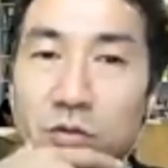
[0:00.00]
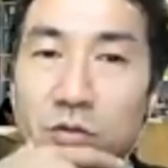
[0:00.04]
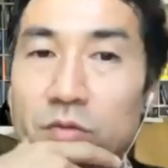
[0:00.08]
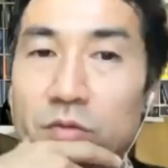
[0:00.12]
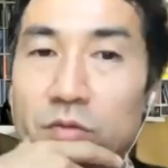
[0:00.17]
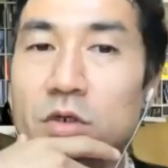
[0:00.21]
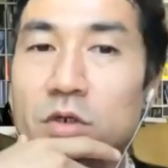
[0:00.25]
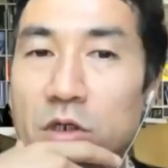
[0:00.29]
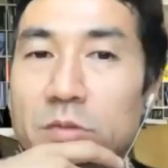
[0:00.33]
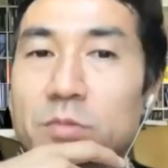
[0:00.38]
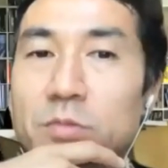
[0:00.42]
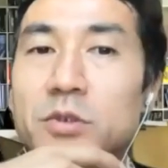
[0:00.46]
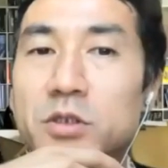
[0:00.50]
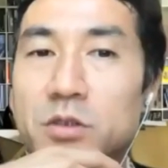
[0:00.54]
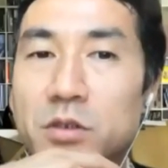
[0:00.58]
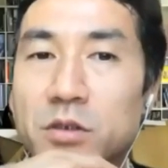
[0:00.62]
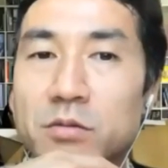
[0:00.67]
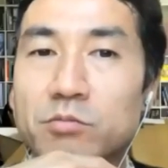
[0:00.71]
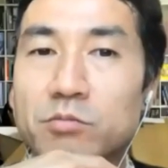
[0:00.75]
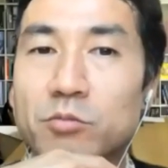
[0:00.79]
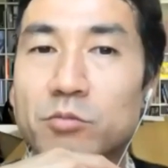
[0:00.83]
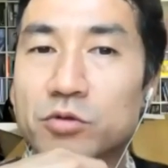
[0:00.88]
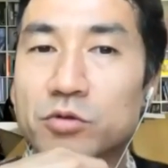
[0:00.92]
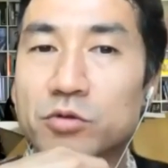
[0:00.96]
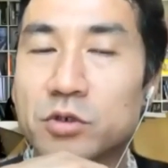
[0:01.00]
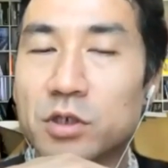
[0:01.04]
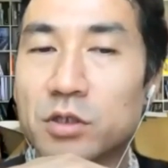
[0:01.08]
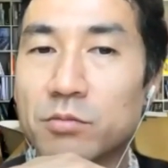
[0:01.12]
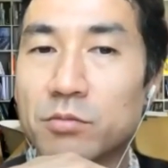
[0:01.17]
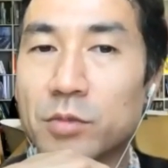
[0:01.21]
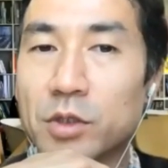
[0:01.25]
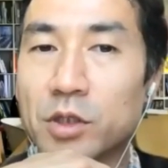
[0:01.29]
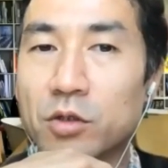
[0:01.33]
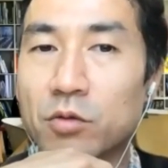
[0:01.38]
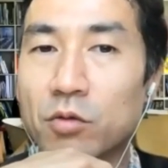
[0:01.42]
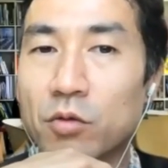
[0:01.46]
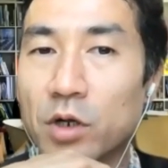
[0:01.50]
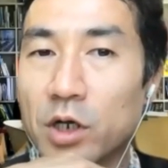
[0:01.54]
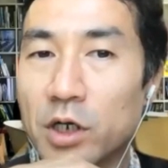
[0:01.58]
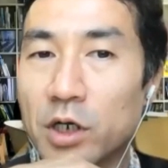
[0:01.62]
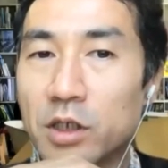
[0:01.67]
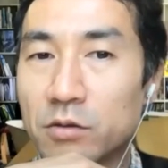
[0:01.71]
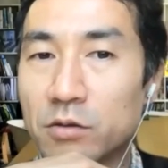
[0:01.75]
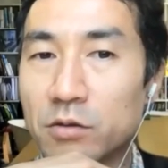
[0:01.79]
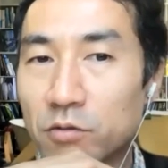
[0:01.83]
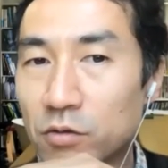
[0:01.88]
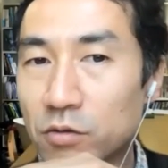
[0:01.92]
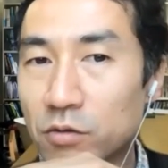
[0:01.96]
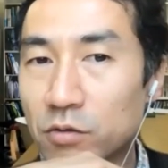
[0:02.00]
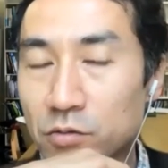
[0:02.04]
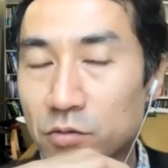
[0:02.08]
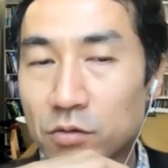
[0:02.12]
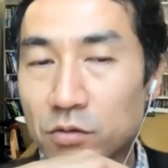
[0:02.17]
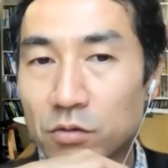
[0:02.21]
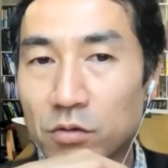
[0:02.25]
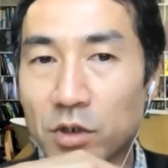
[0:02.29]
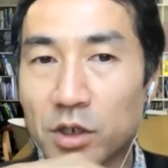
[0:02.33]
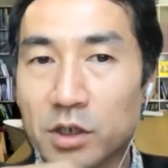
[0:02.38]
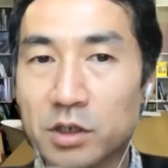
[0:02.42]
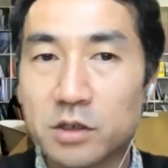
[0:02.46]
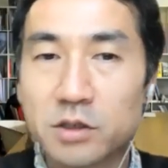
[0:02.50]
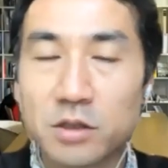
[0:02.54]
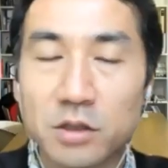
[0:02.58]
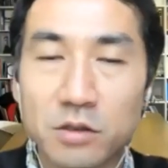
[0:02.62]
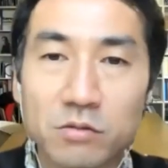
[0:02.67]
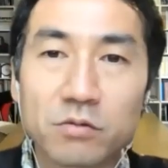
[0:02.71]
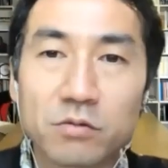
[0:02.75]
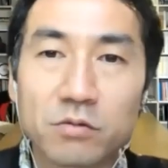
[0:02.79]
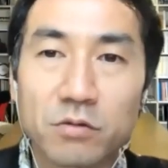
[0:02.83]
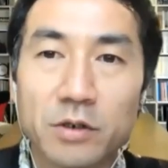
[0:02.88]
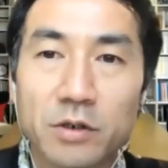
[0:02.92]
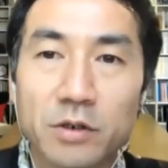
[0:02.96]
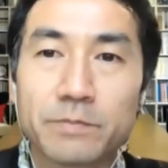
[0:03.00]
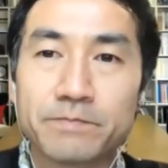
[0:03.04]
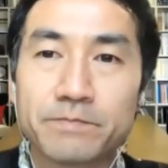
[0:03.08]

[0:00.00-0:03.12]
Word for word: とかありますかもしくはトライ、こういうことトライしてるとか。